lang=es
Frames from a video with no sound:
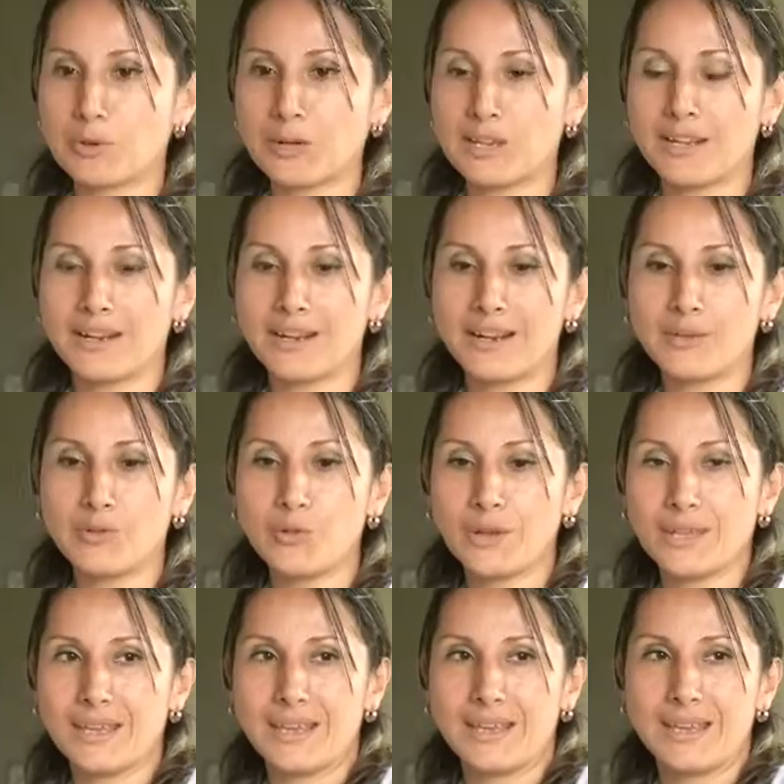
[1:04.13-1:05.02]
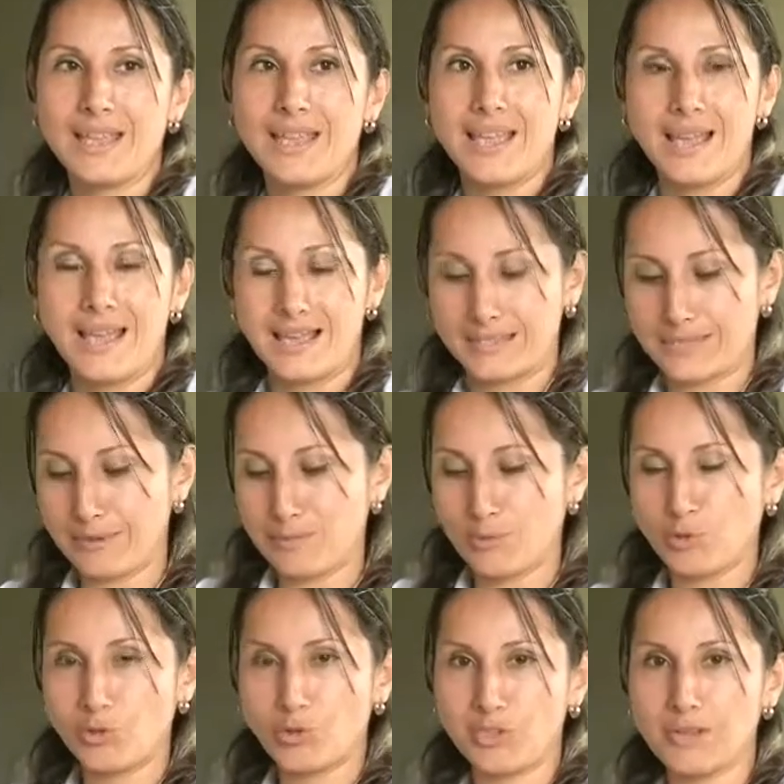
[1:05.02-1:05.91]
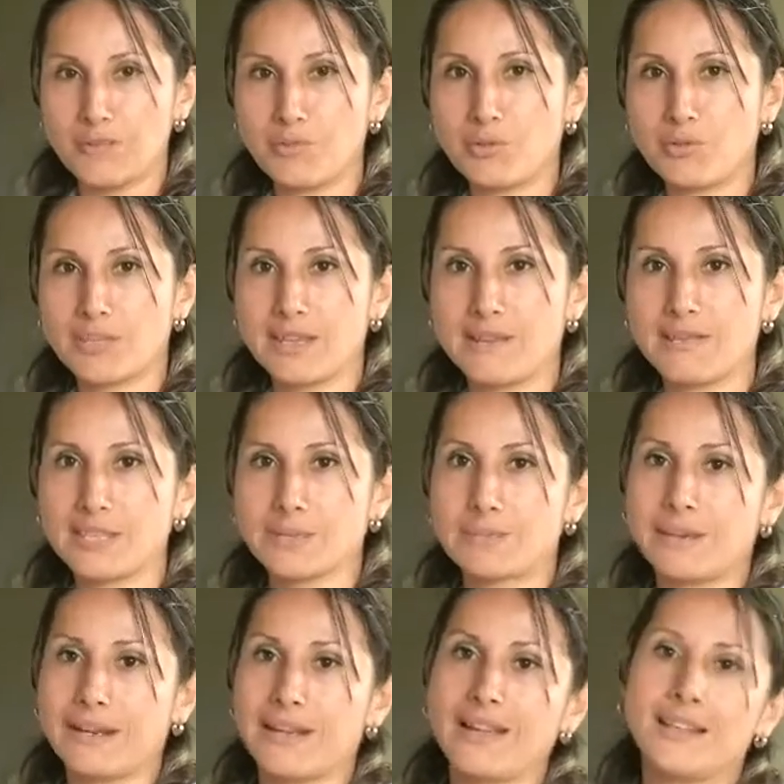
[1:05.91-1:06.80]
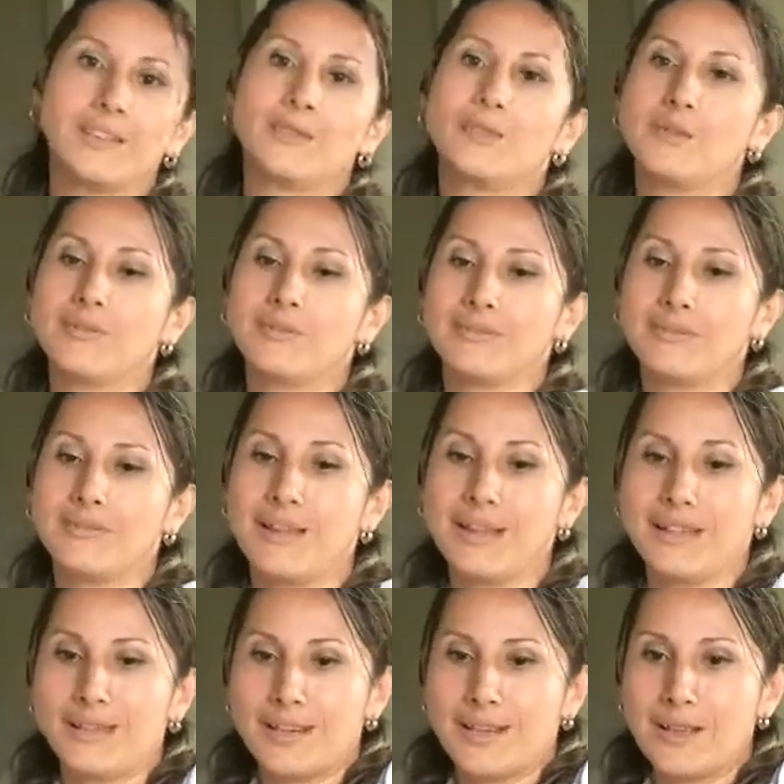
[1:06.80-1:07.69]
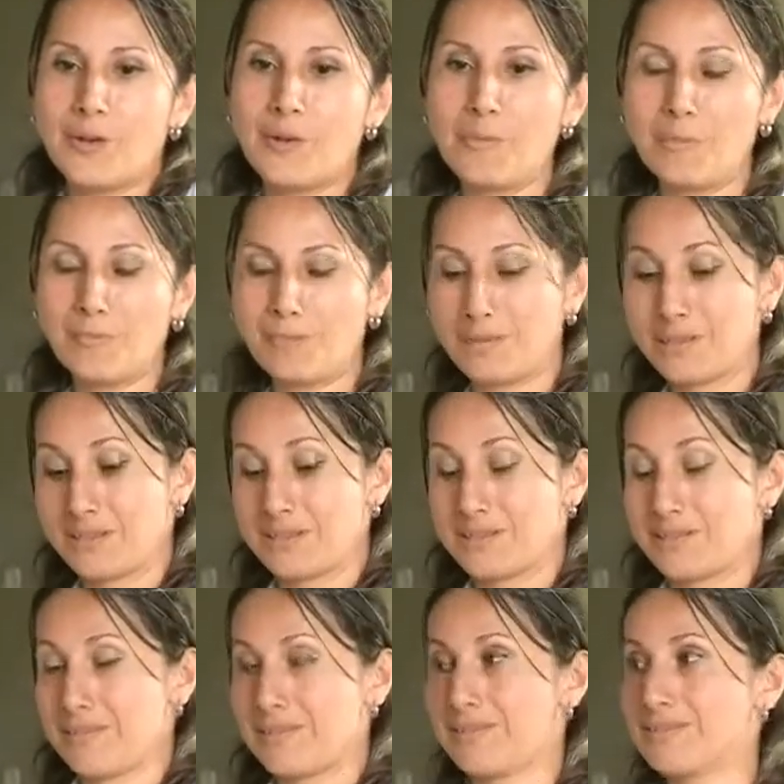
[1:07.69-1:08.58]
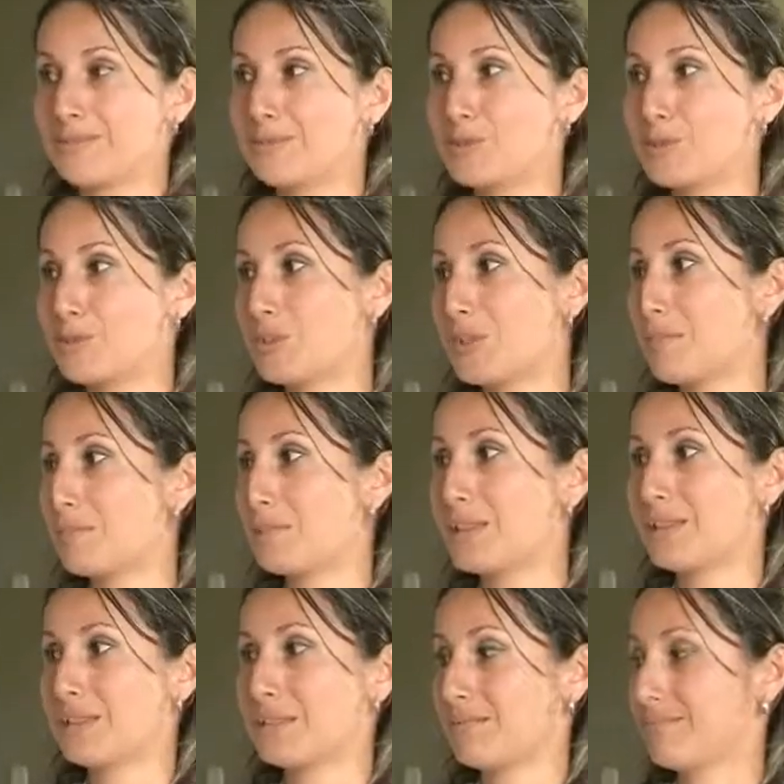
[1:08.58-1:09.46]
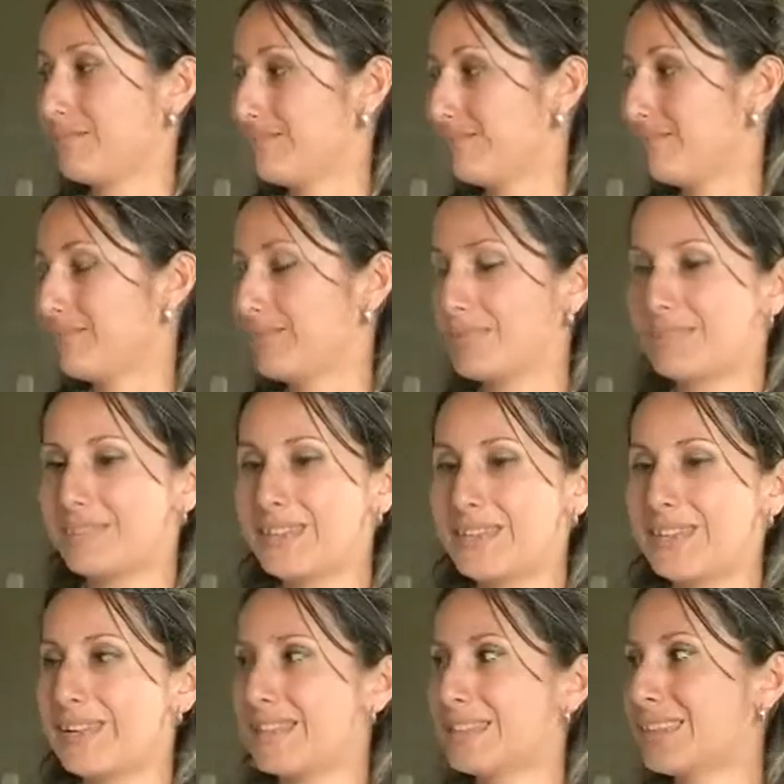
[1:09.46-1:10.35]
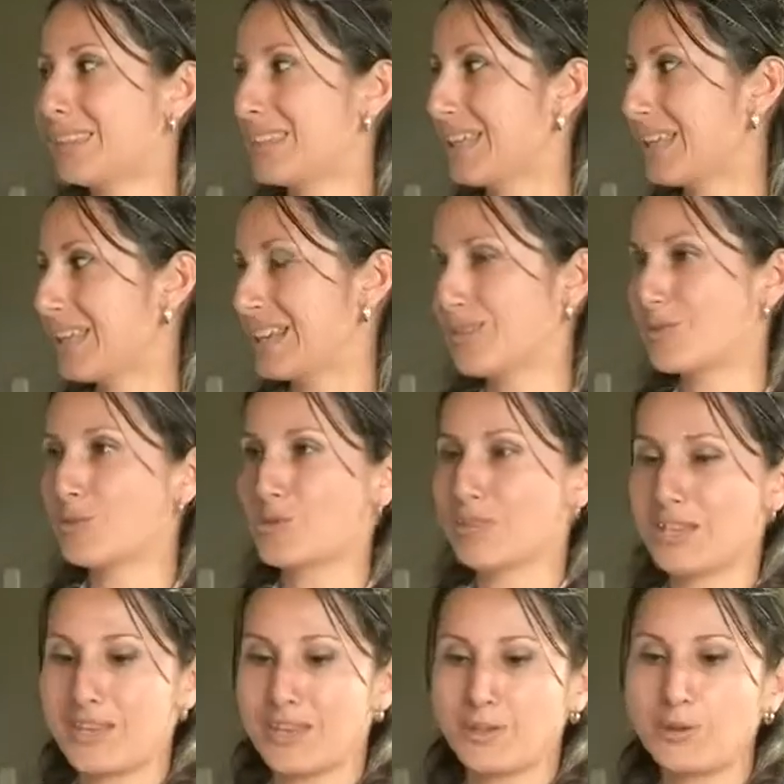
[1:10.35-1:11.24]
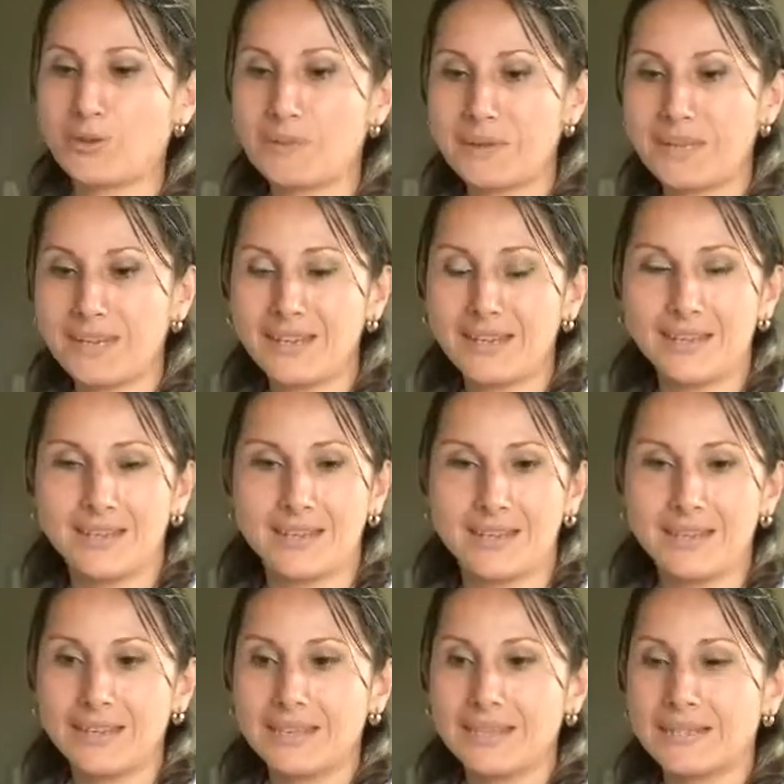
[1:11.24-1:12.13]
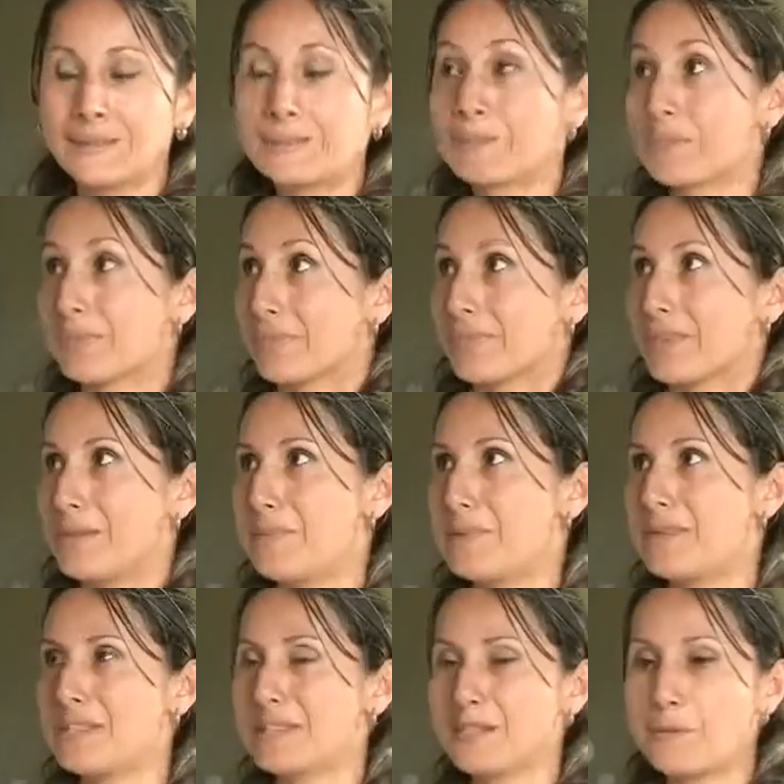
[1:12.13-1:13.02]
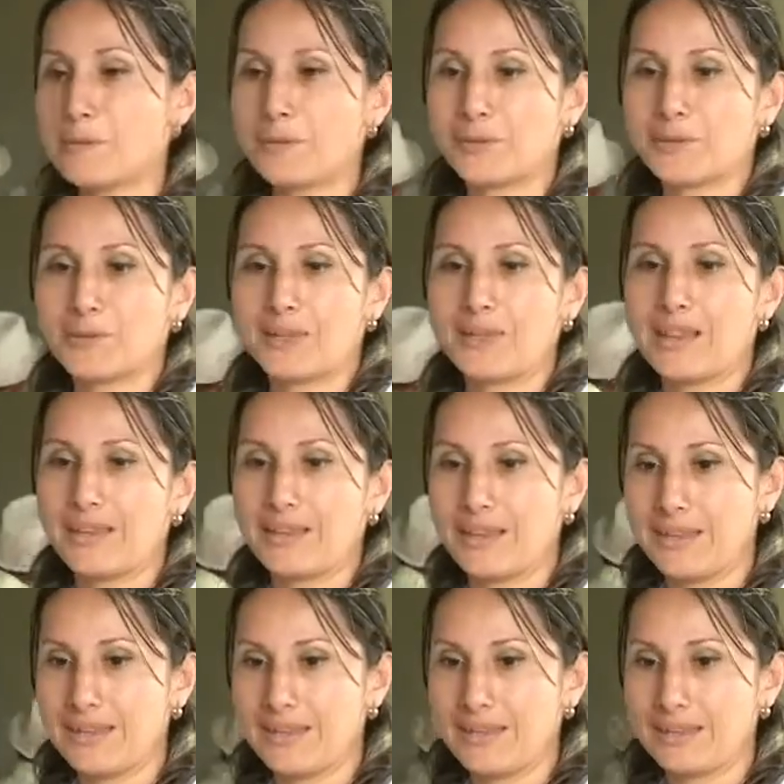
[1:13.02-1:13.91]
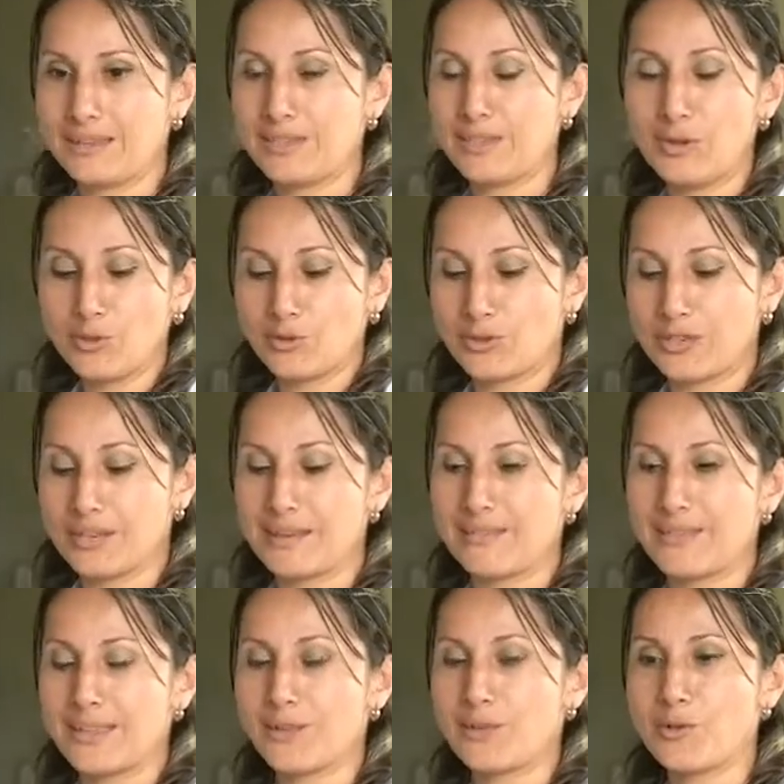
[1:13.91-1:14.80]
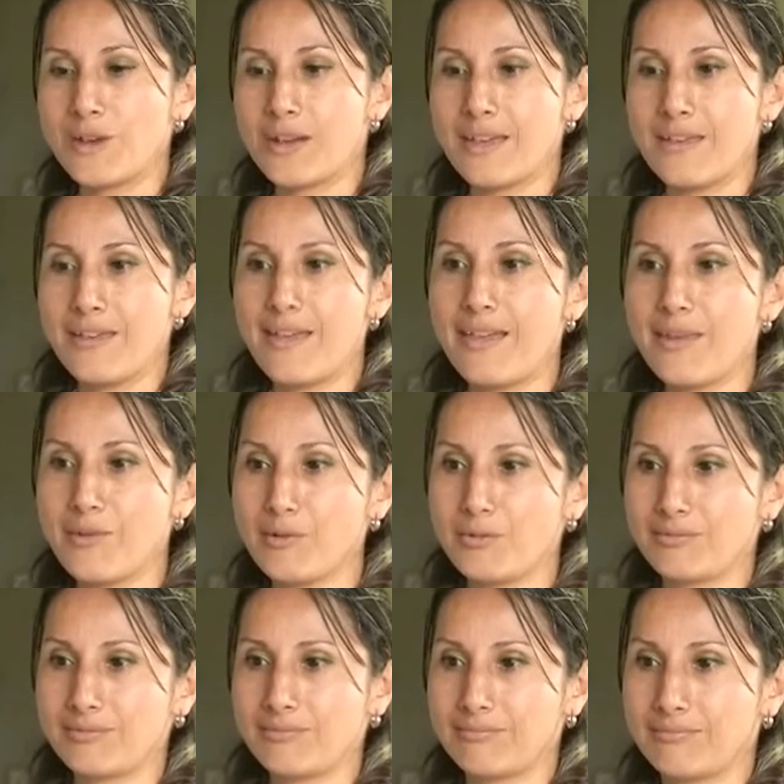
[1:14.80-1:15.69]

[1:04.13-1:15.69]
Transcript: porque era algo que hace mucho tiempo estaba esperando, anhelado, pues uno siempre quiere tener a sus hijitos bien y, mire esta oportunidad que Dios y la vida nos ha dado.